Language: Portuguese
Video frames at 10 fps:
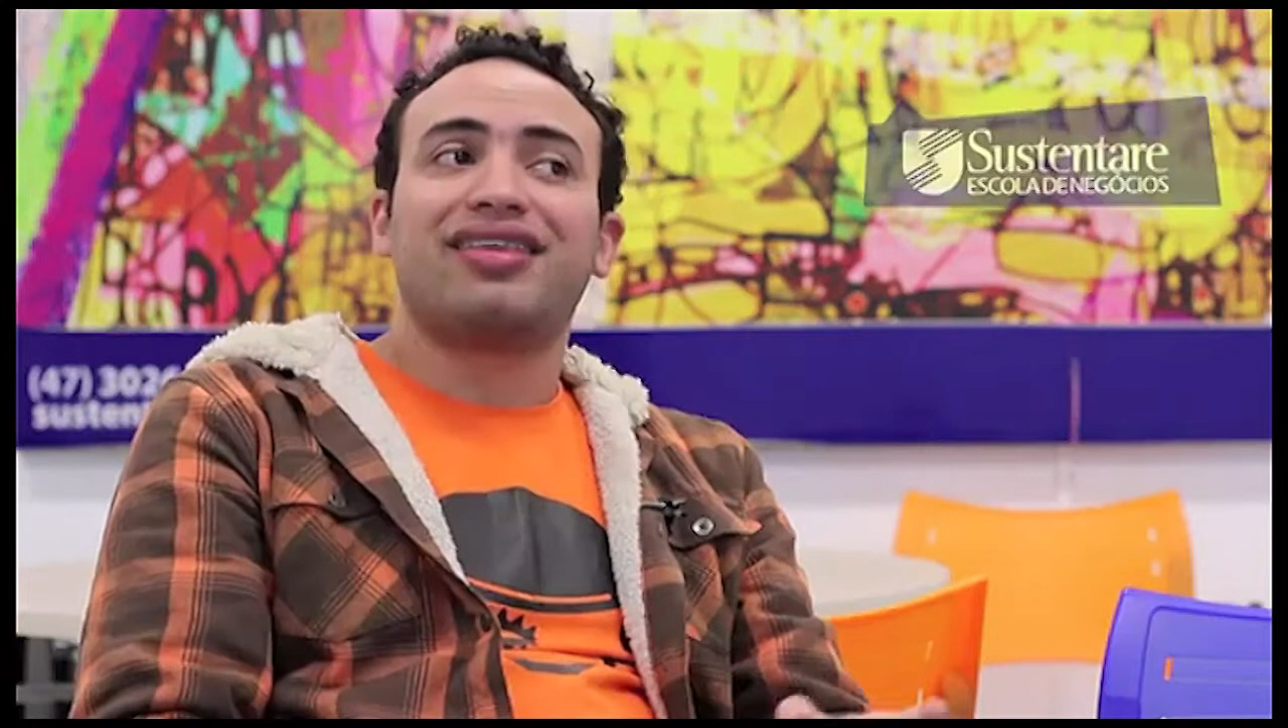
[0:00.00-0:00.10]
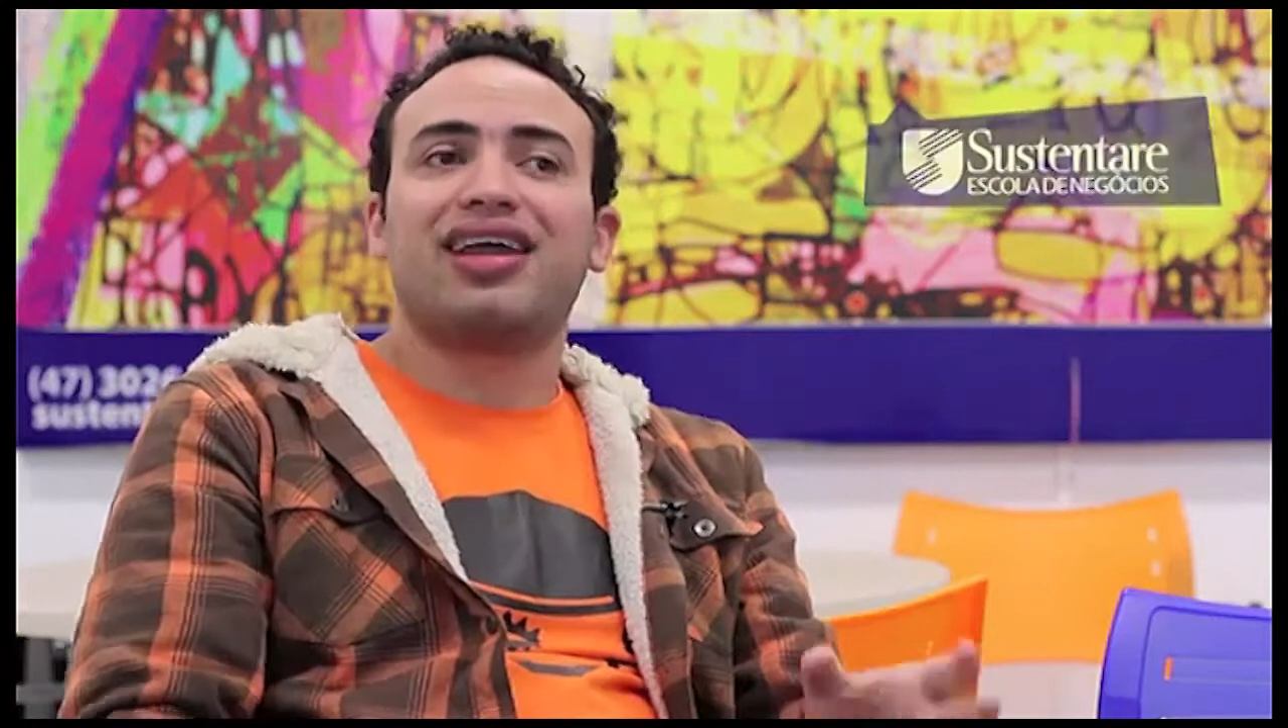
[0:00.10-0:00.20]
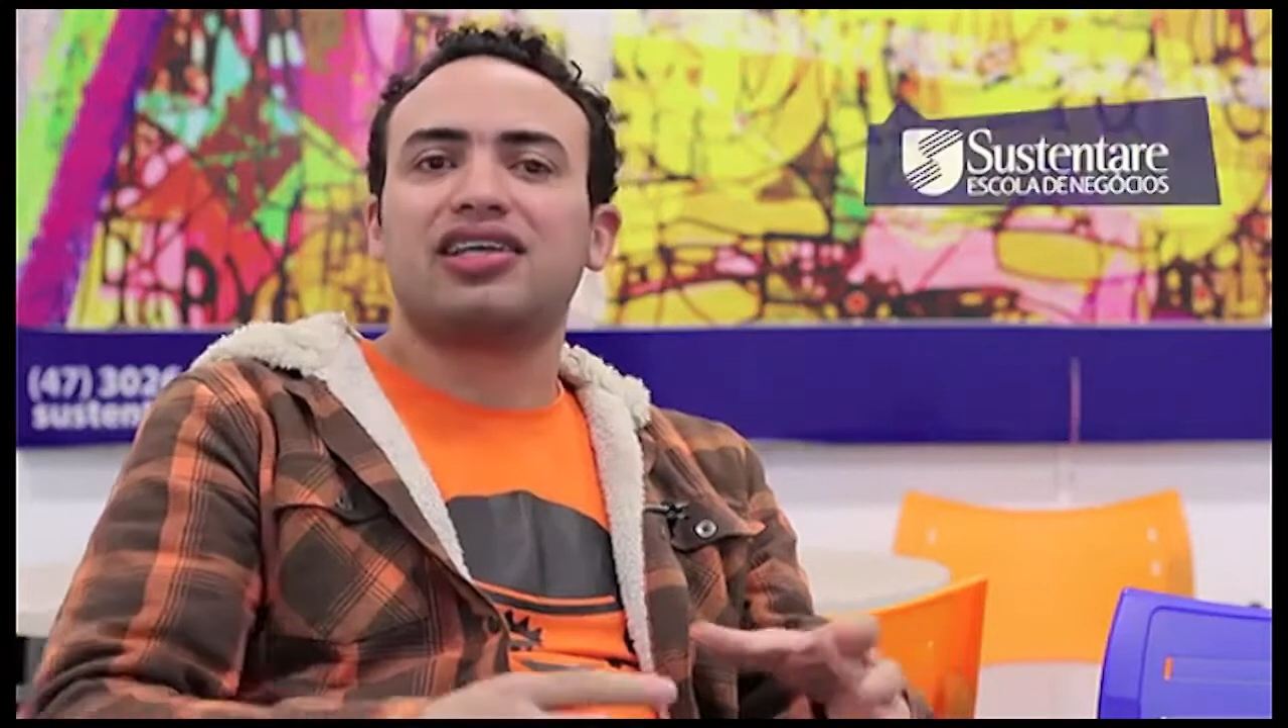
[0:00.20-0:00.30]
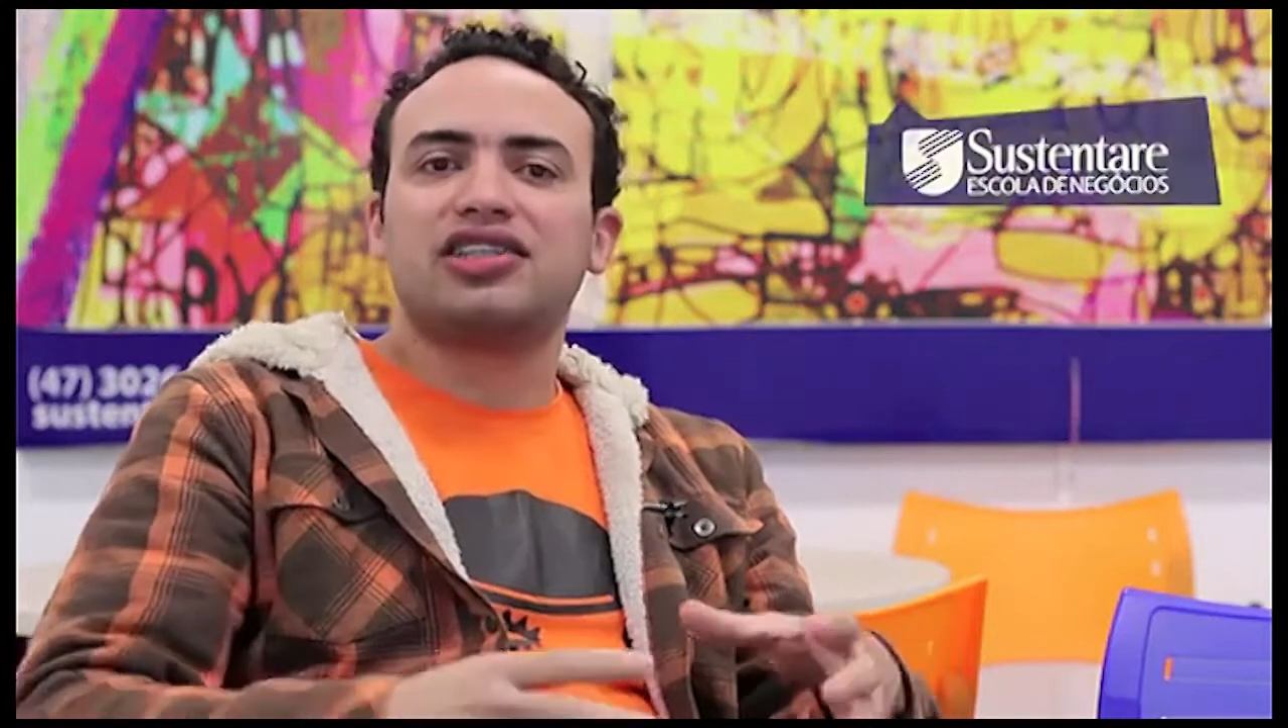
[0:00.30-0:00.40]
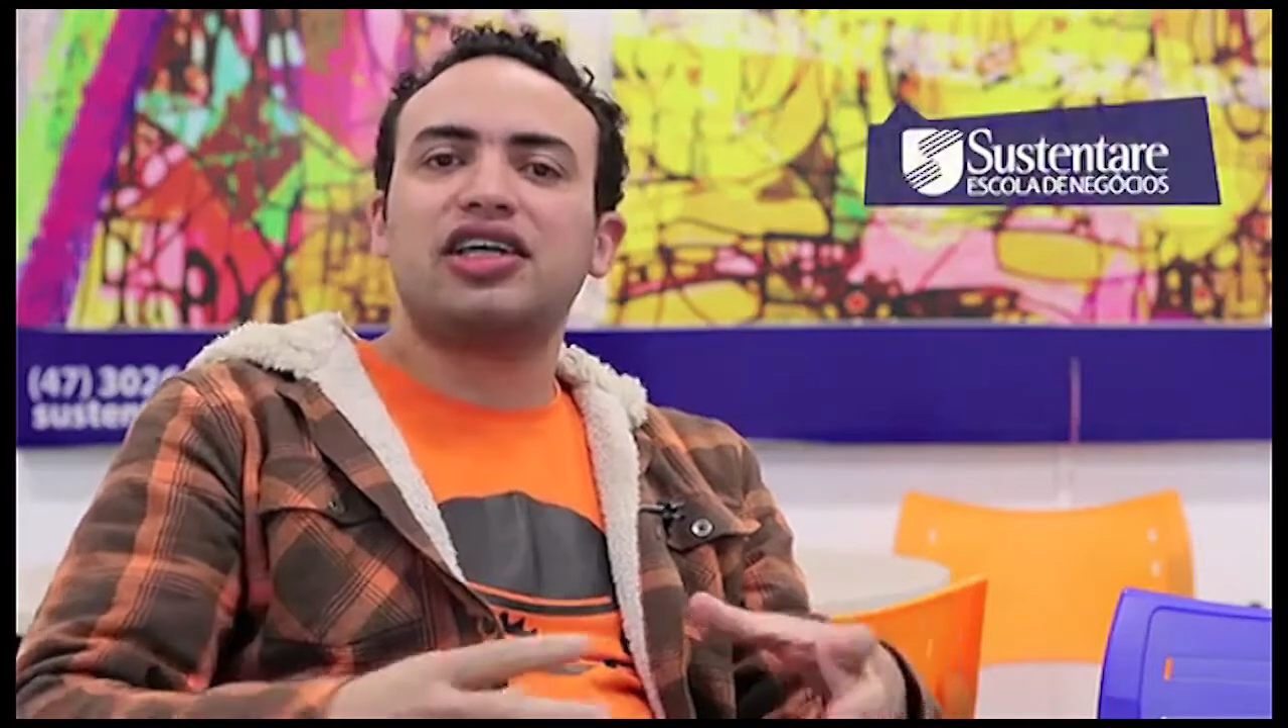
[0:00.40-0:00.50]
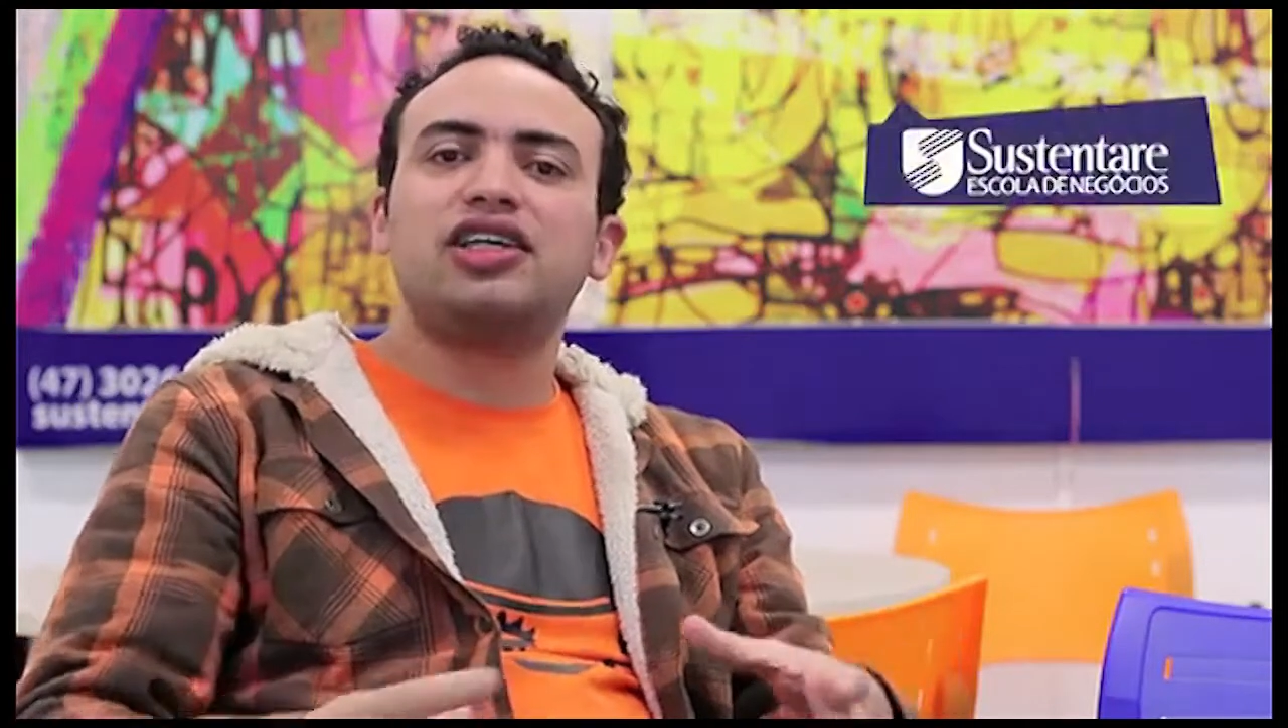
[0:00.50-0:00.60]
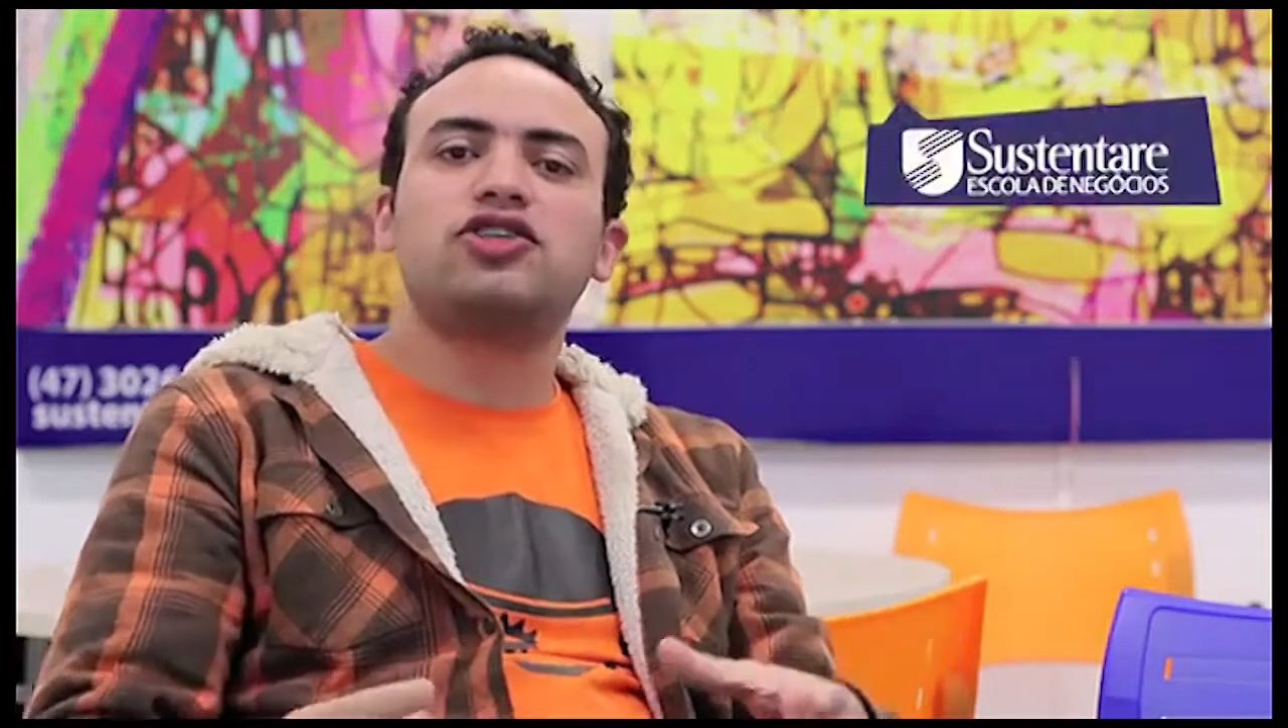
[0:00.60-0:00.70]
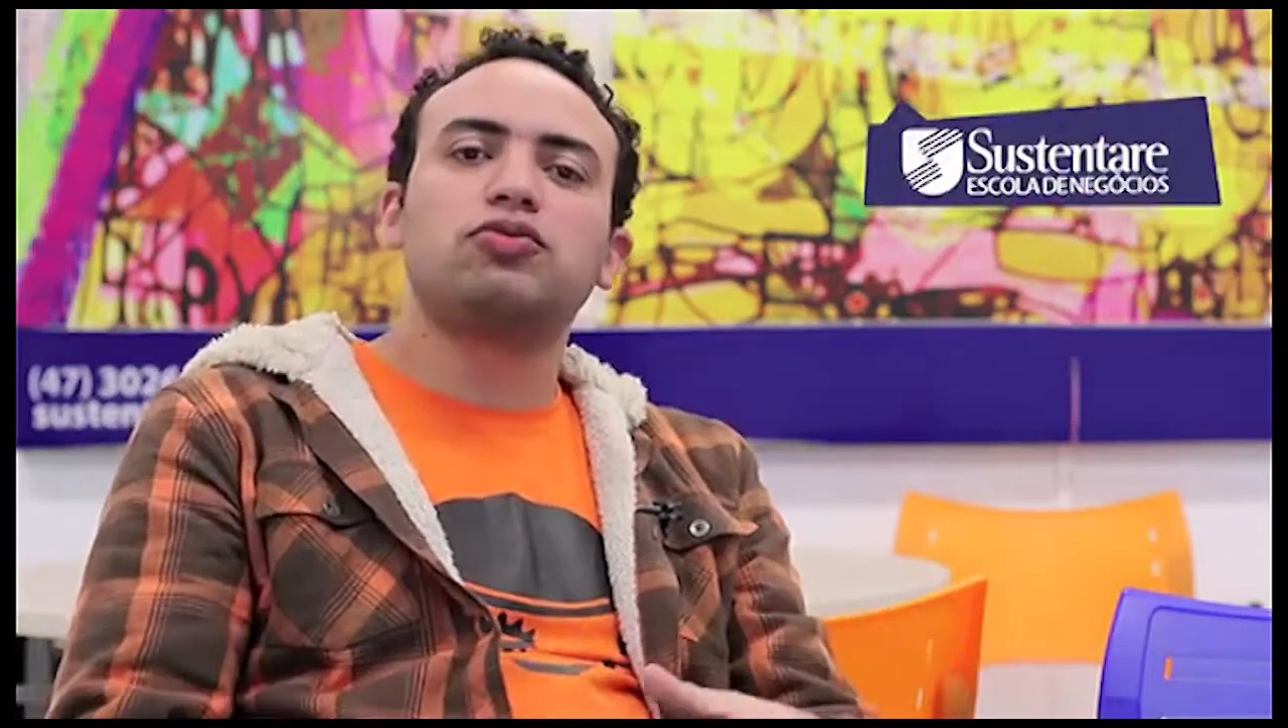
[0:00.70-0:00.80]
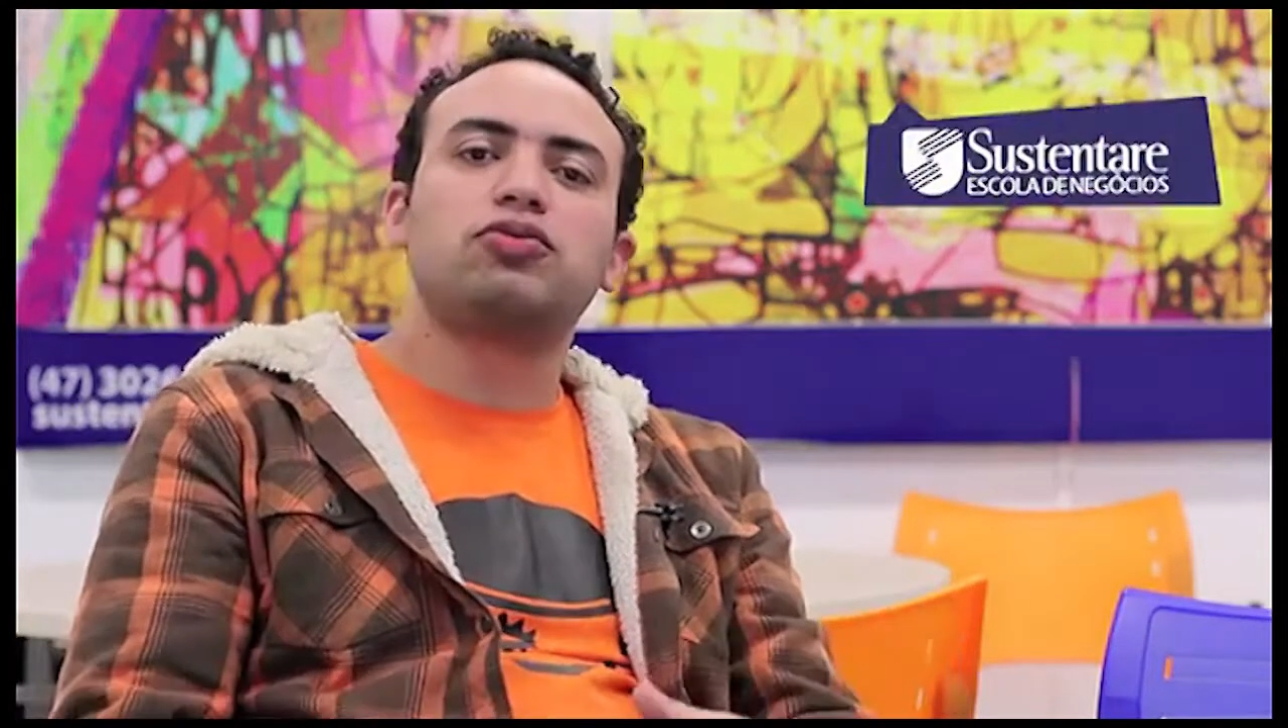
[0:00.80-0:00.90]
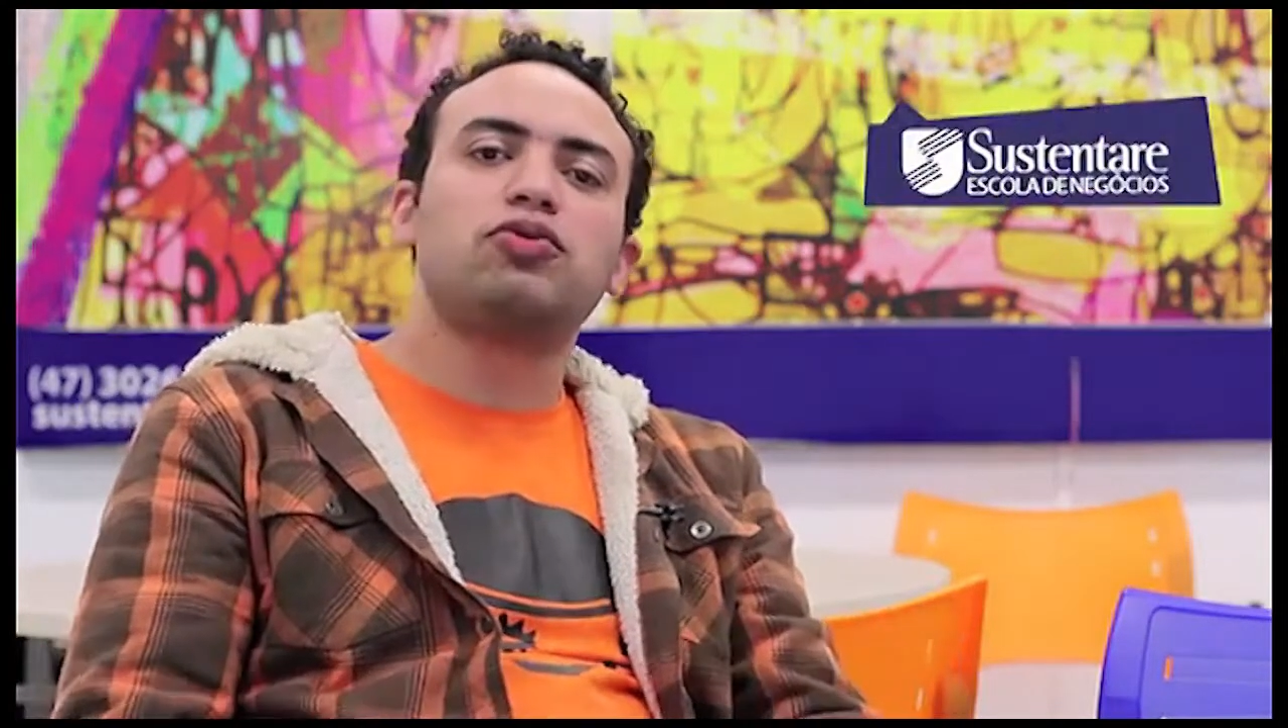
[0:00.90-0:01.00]
trazer
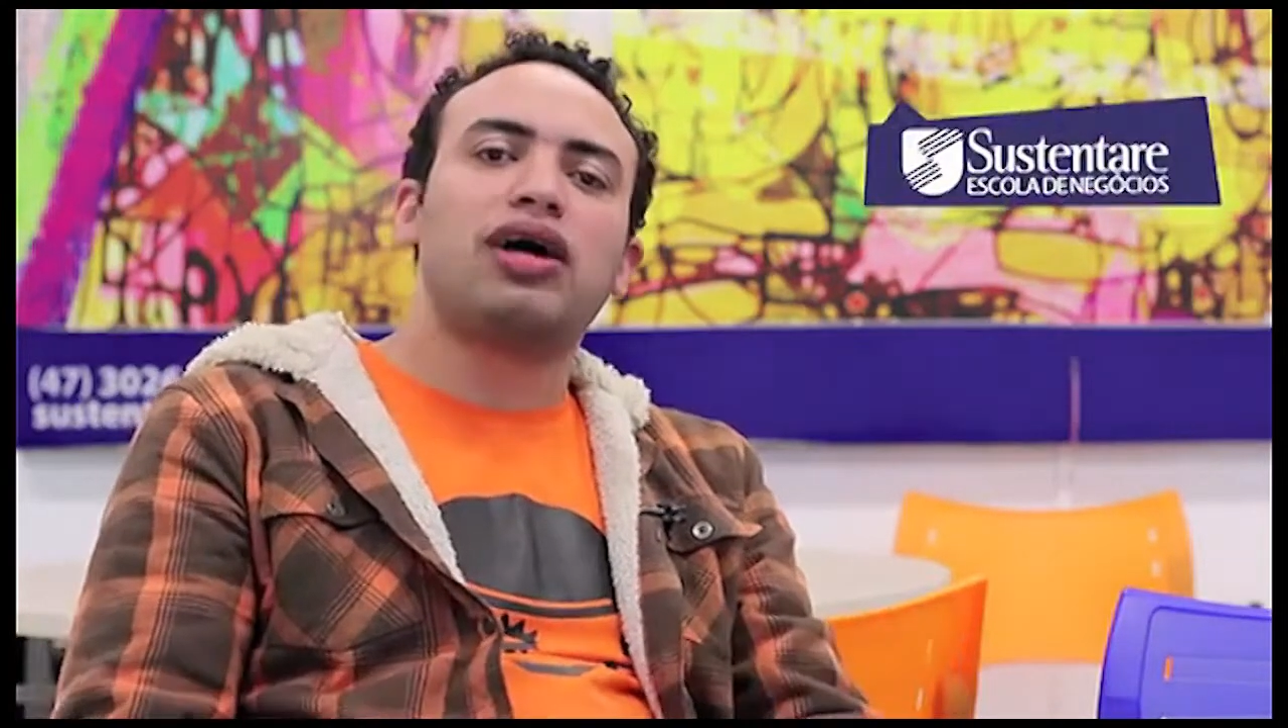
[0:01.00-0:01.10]
isso para